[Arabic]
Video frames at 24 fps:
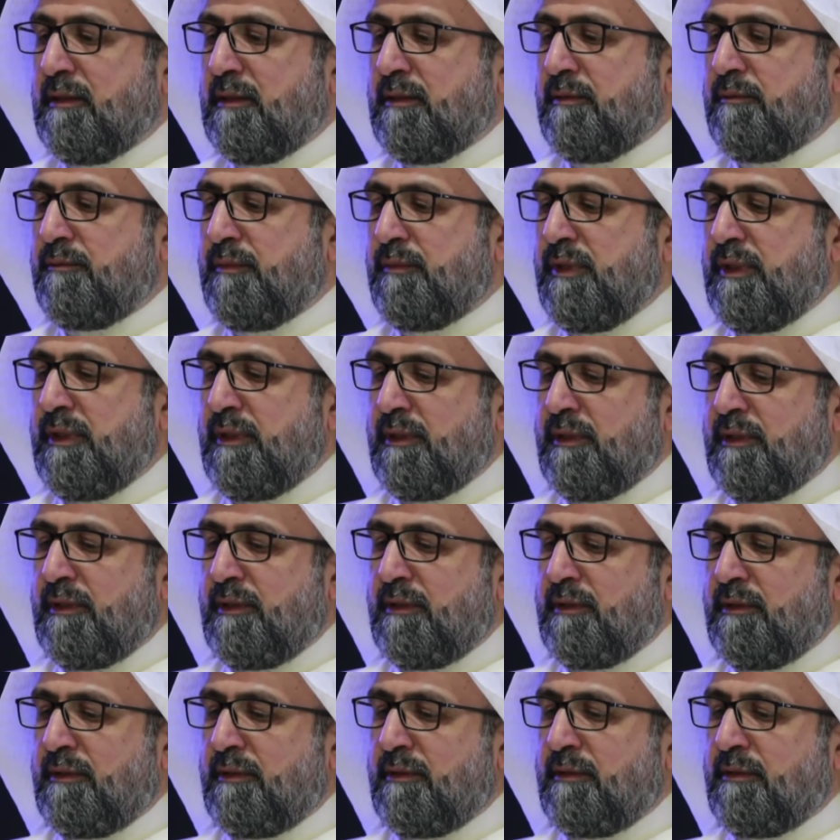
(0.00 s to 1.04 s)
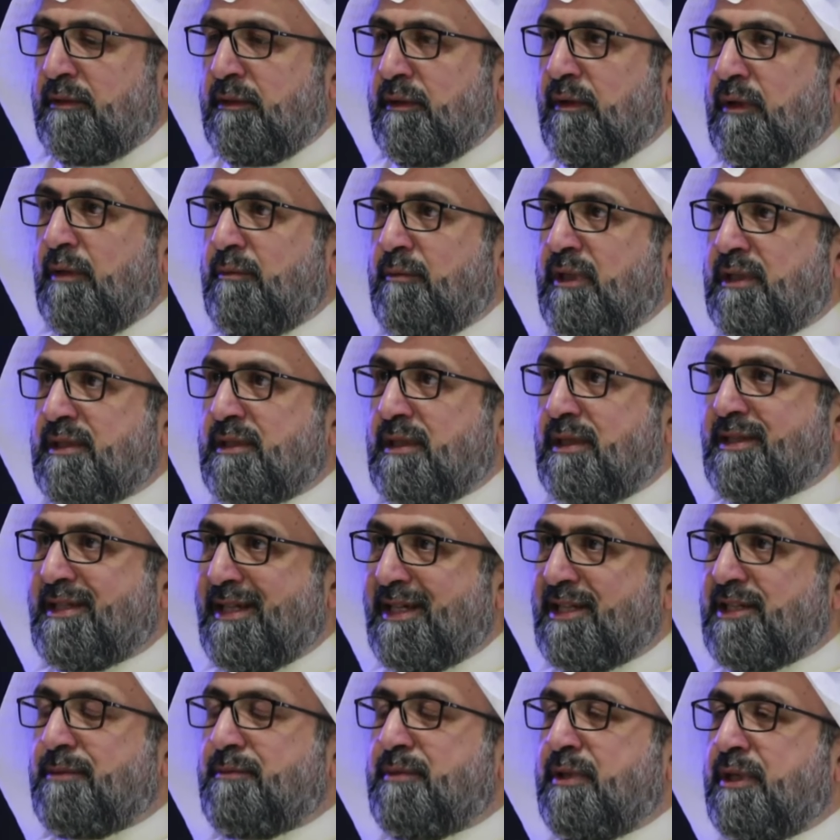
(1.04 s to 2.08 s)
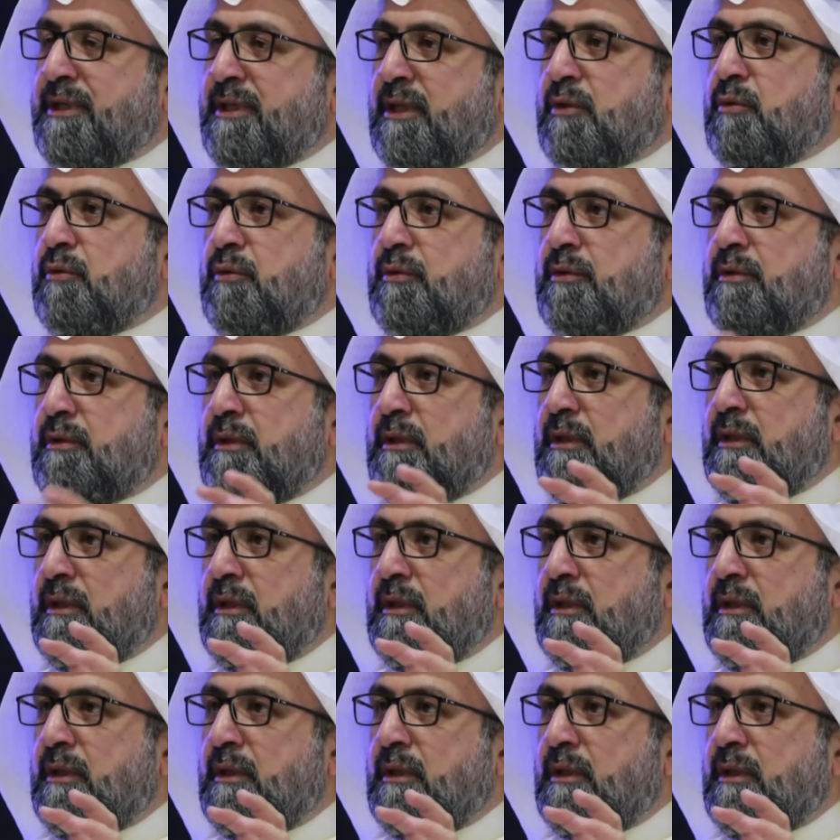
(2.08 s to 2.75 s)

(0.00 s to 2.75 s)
بالنظام الأساسي يجب أن يكون